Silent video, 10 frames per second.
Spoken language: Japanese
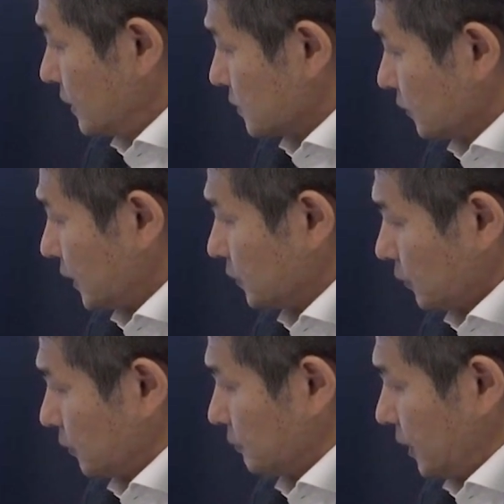その
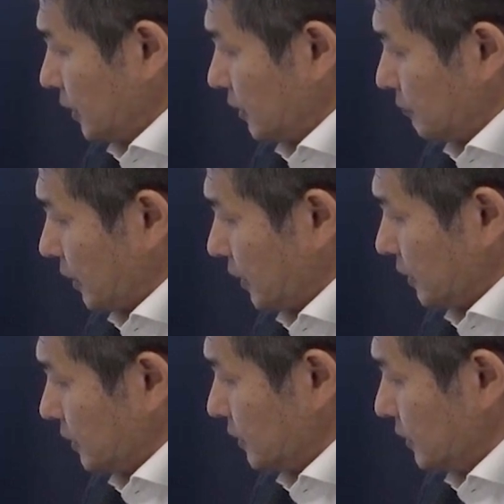後の、安
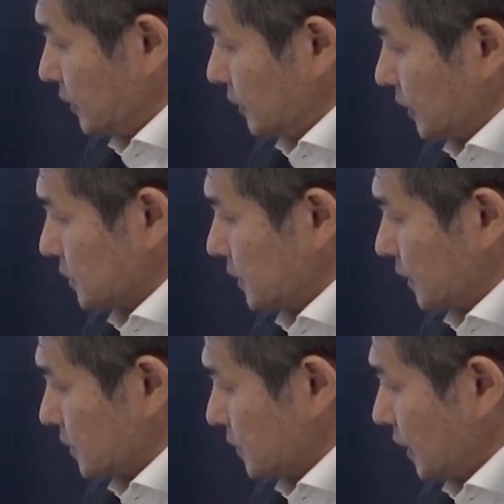値
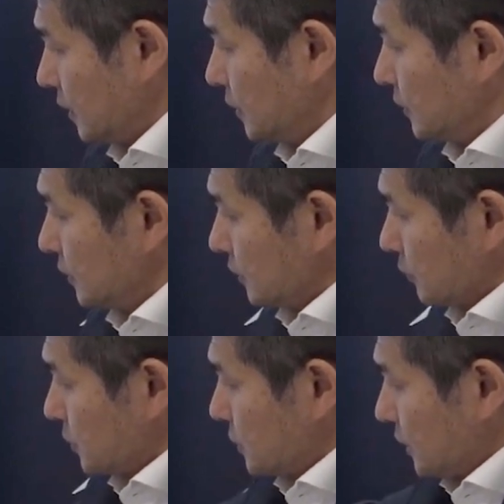ですね
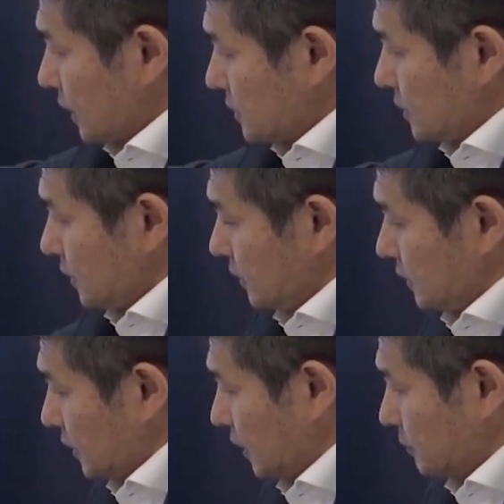この7月に
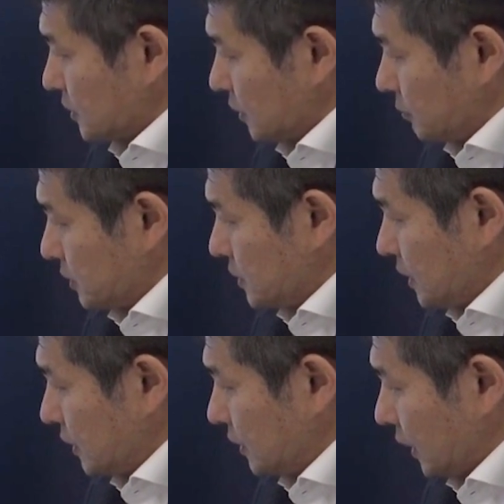なりますけども
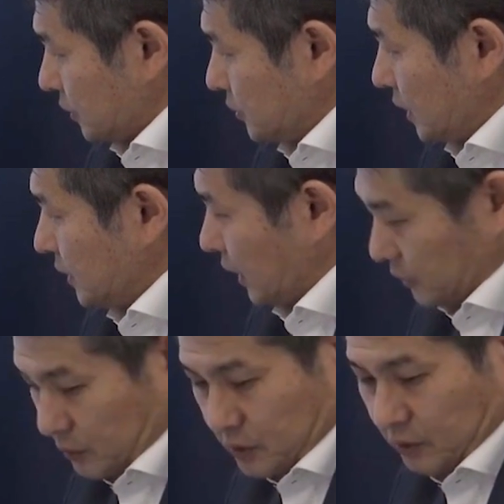2100円
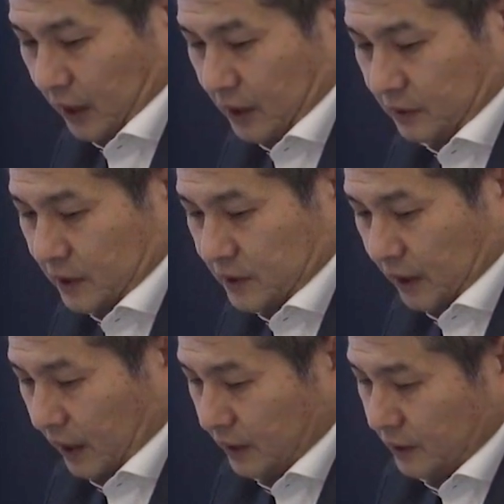台というのがあるんで
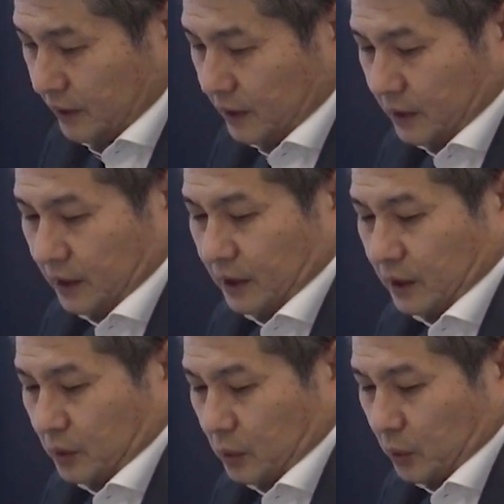すが、
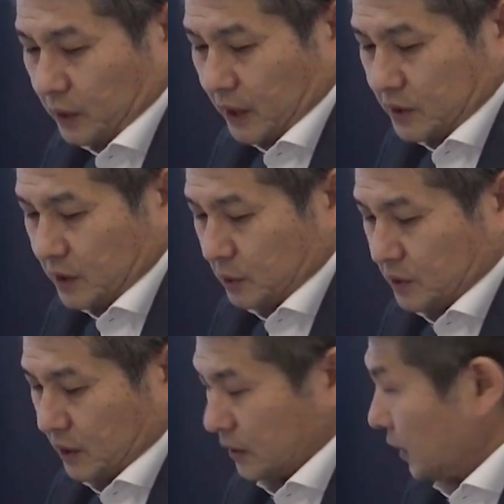ここで安値を
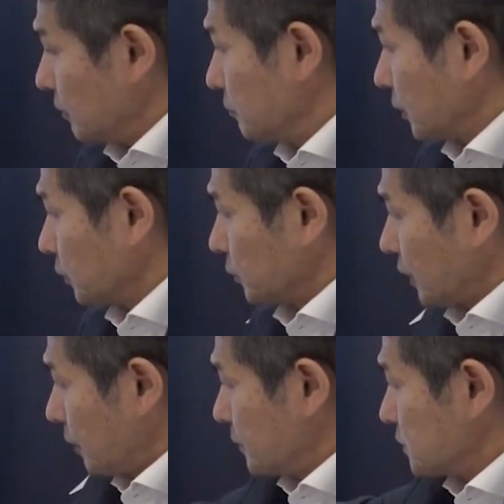つけて、この
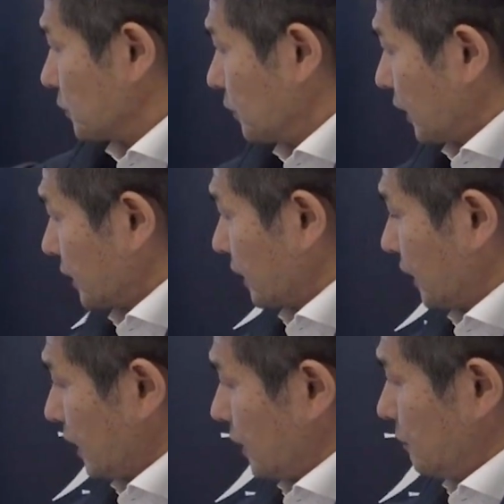鍋底型
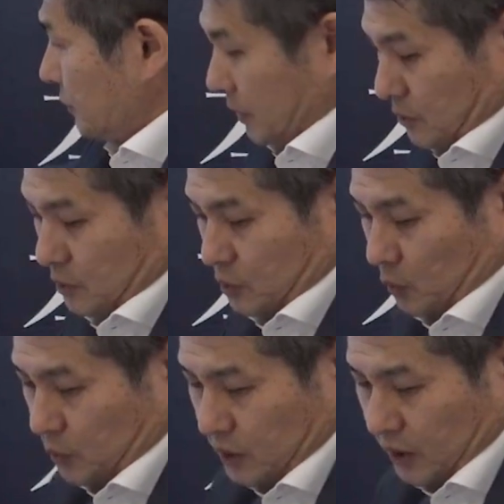から、
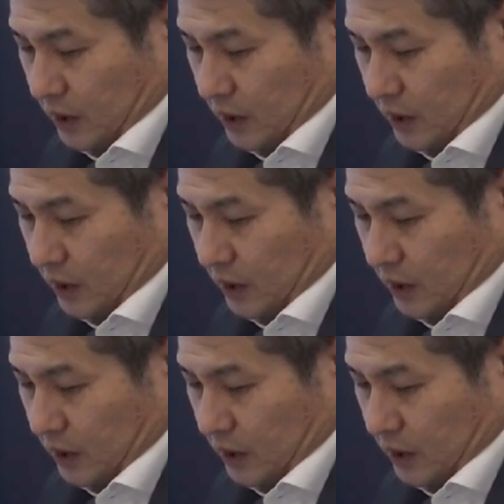調整